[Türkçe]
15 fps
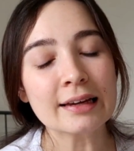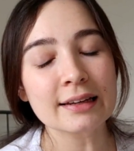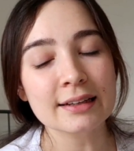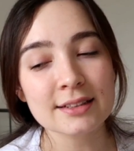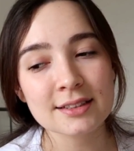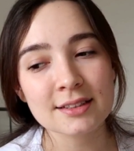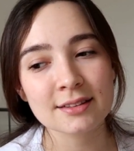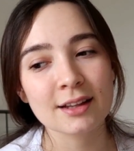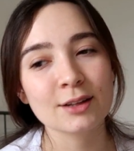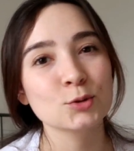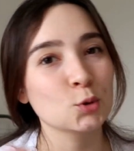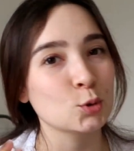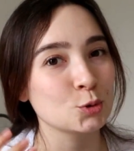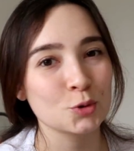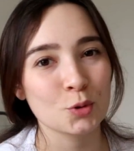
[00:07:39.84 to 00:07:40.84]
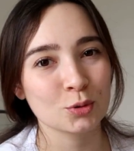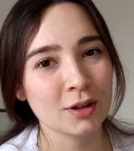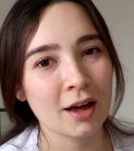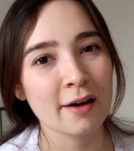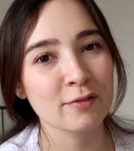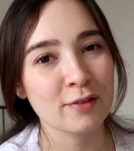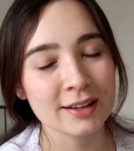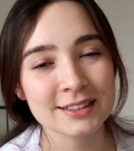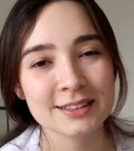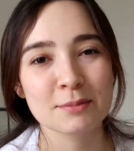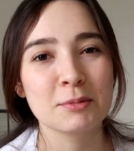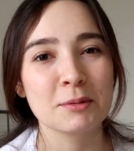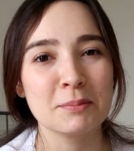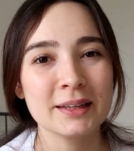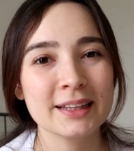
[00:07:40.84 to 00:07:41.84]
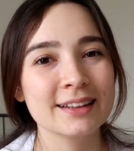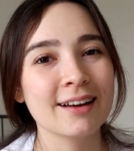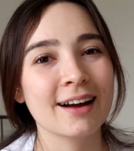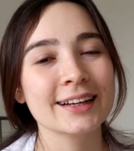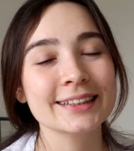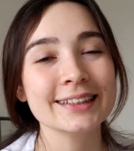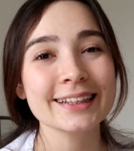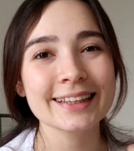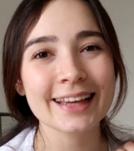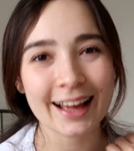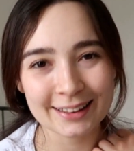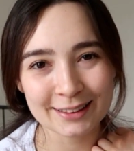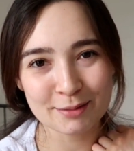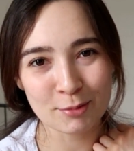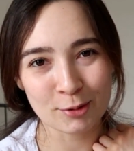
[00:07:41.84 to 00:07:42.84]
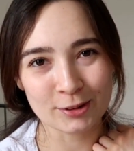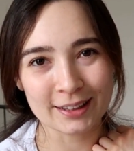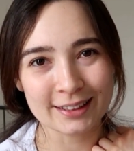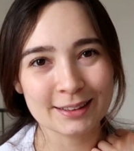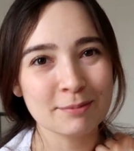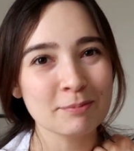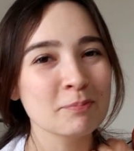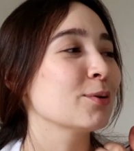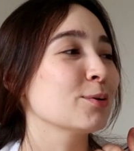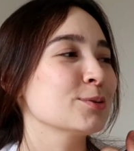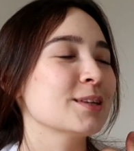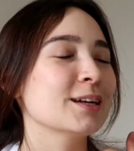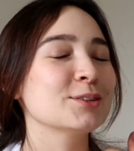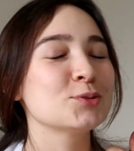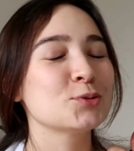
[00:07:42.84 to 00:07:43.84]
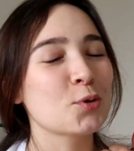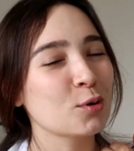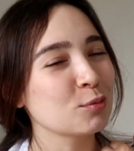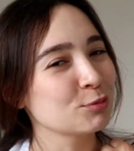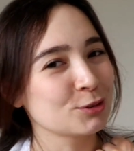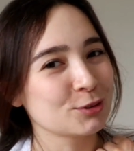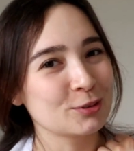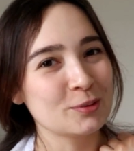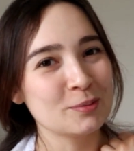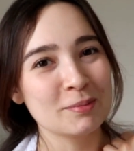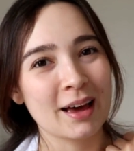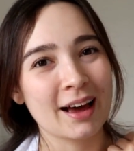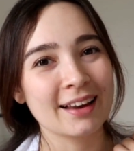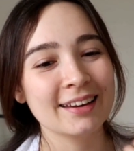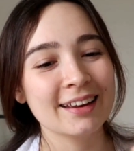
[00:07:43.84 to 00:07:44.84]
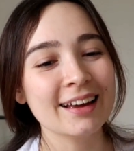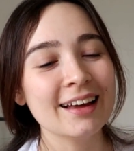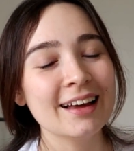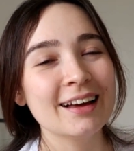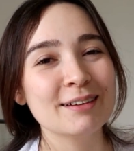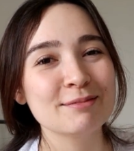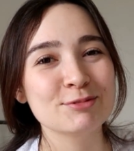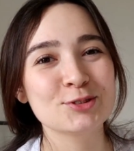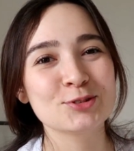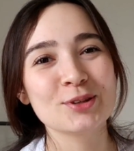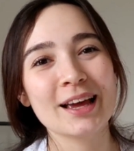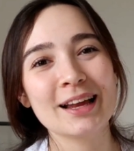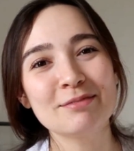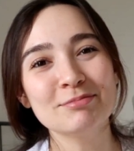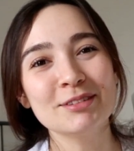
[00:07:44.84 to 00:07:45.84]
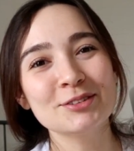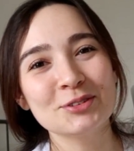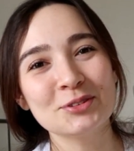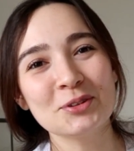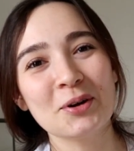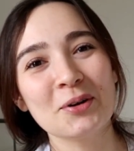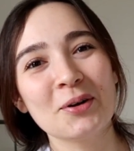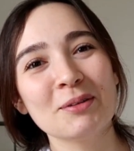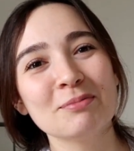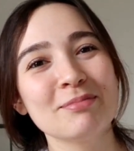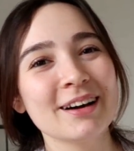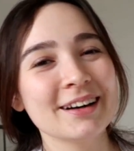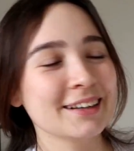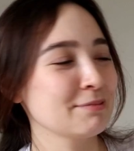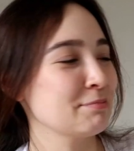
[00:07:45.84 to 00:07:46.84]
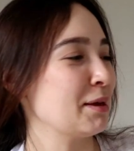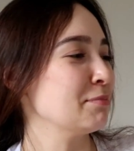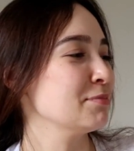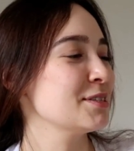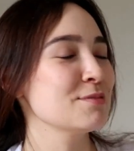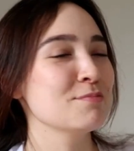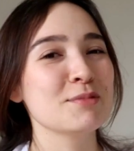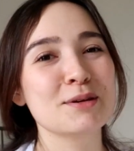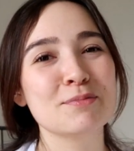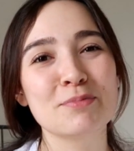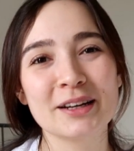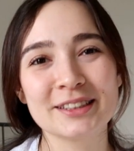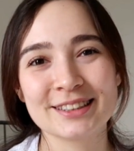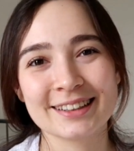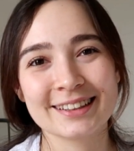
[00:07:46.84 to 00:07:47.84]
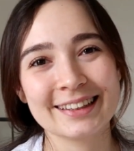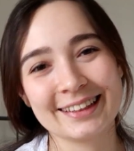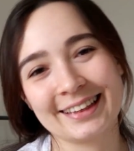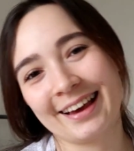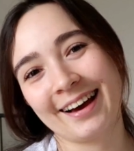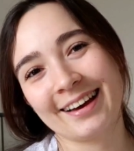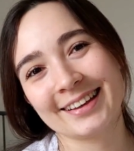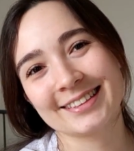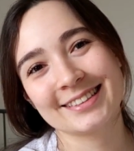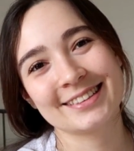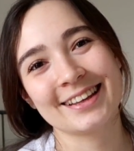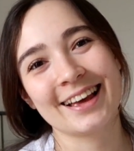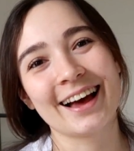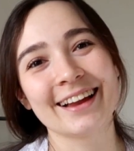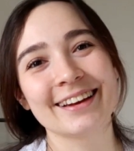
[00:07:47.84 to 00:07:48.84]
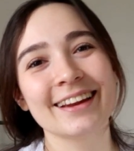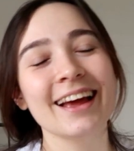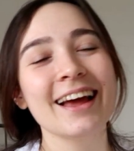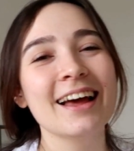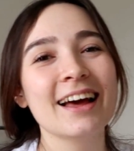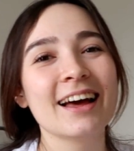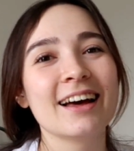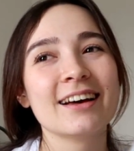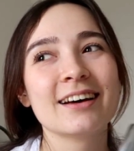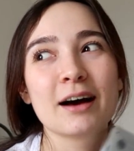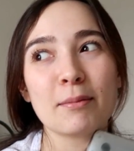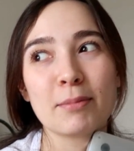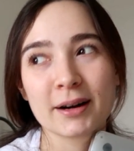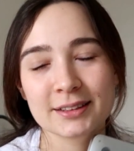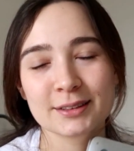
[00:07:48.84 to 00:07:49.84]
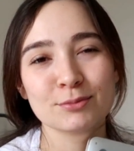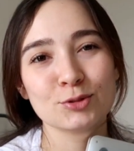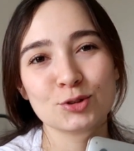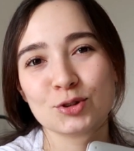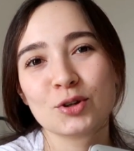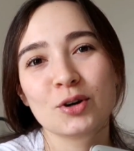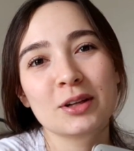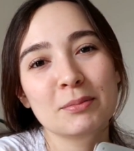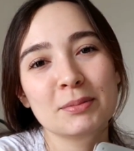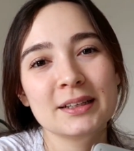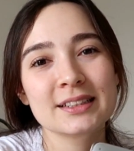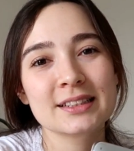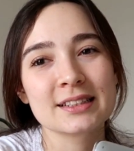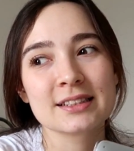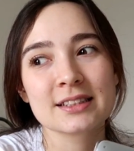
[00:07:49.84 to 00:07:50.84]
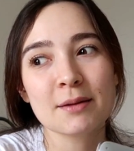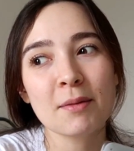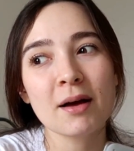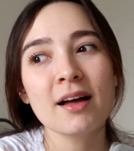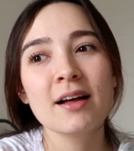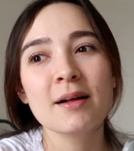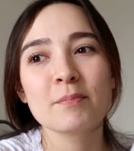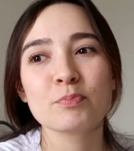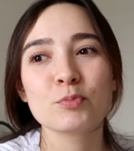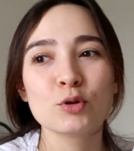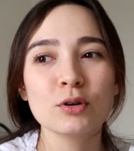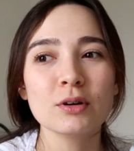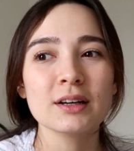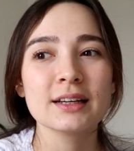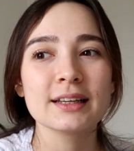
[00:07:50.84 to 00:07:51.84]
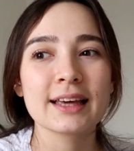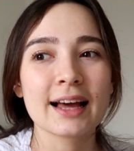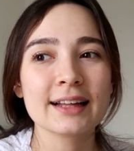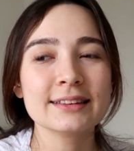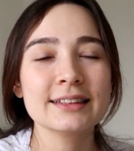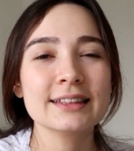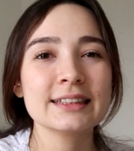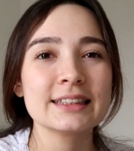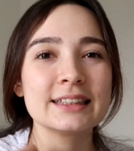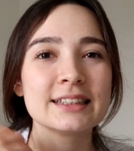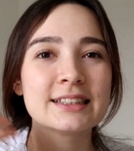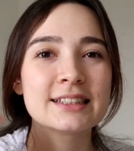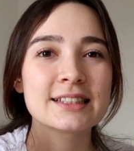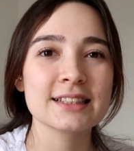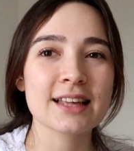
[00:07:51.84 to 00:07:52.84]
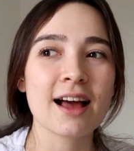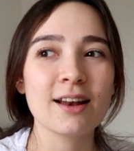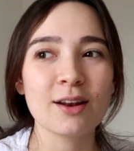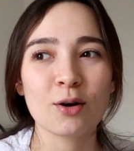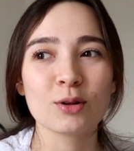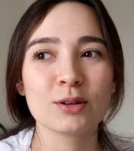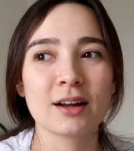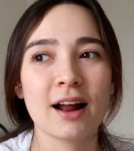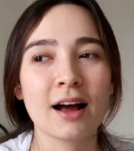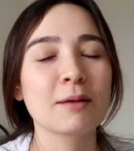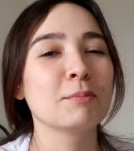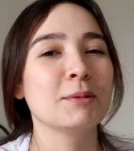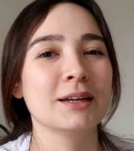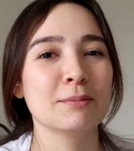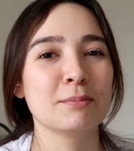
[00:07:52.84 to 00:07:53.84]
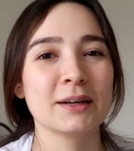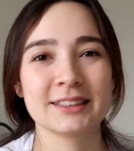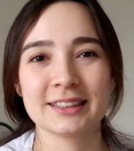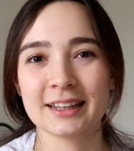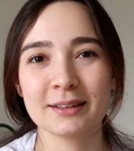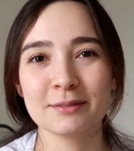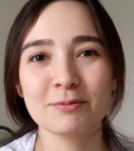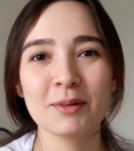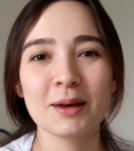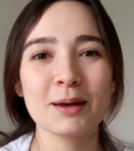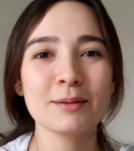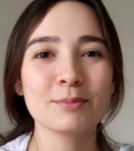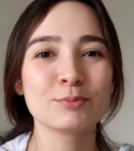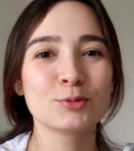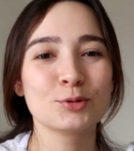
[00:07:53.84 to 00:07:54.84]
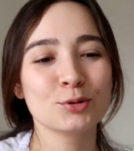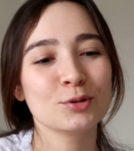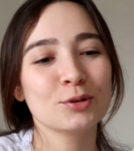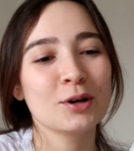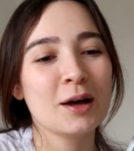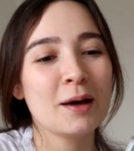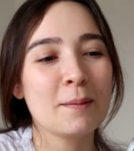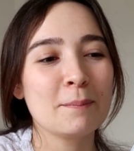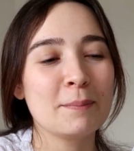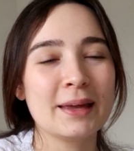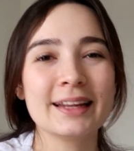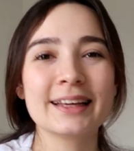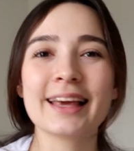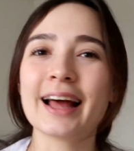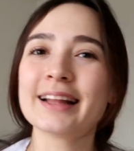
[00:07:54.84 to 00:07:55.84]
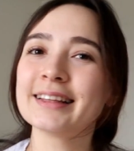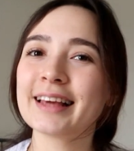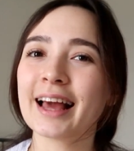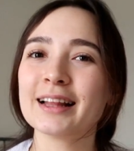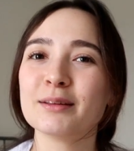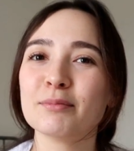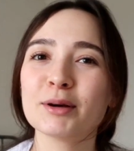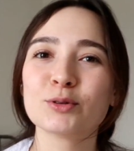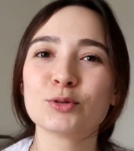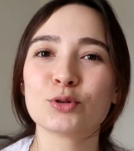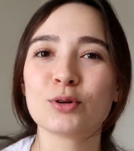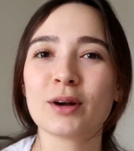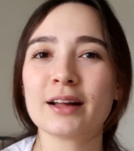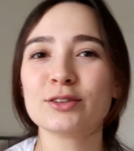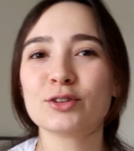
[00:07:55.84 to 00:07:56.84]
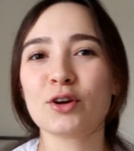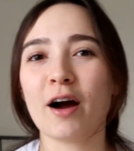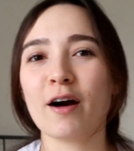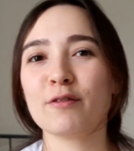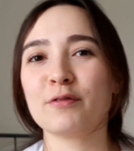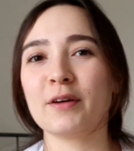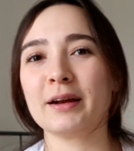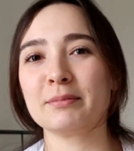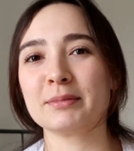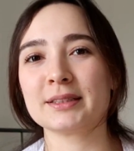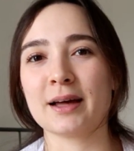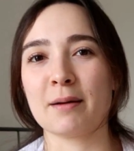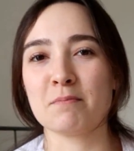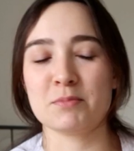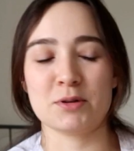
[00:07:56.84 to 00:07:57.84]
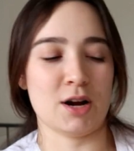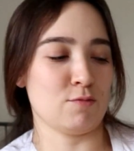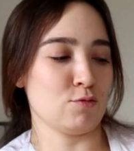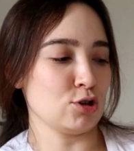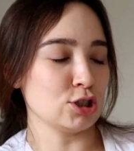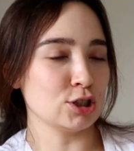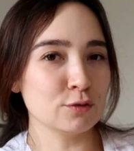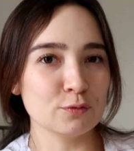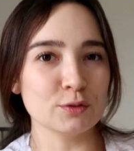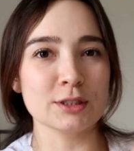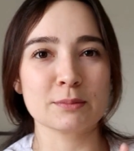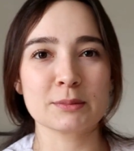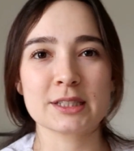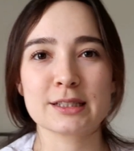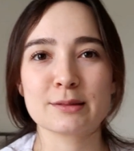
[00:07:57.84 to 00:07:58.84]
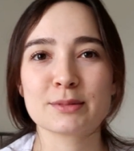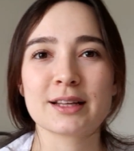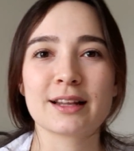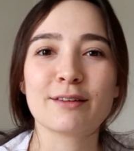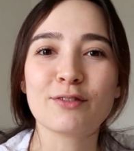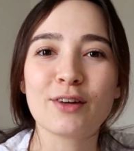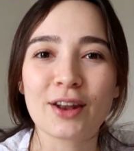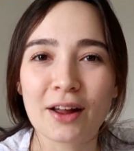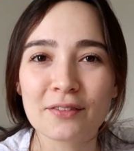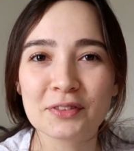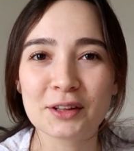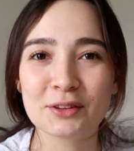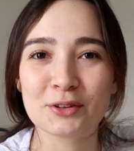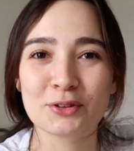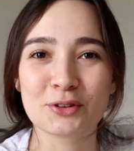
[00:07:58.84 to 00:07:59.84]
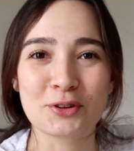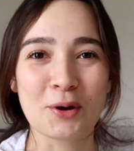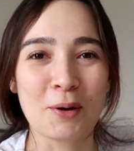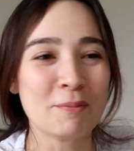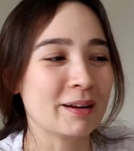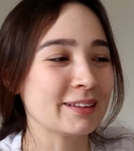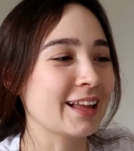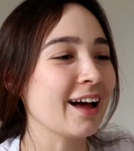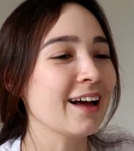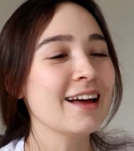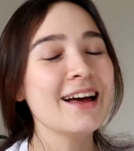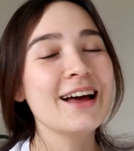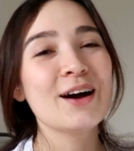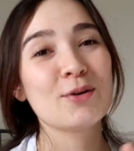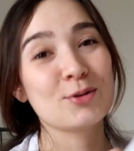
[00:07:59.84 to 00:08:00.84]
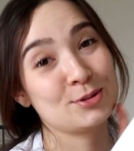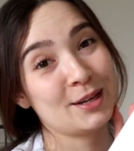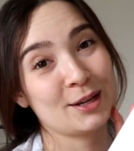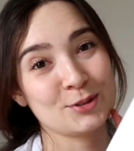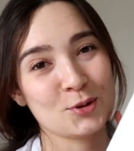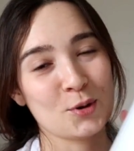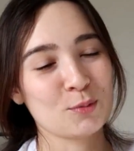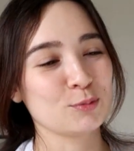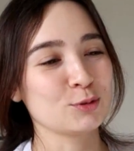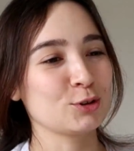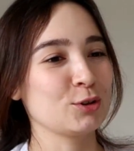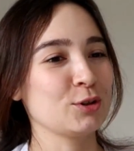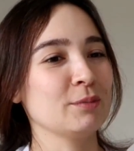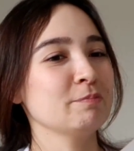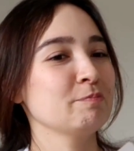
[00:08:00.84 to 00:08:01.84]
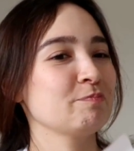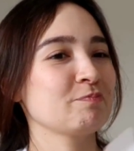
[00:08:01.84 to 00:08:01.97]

yarısından çok çok daha fazla bir miktarını kendim ödedim. O yüzden çok mutluyum yani. Şunu elimde tutuyor olmak benim için bir başarı hikayesi yani. E, abarttığımı düşünüyor olabilirsiniz ama bu kendi kişisel olarak bir başarım ve bu beni kendi kendime gururlandırıyor. Aferin Gizem, bravo aferin kızım sana falan dedirtiyor bana. O yüzden çok mutluyum.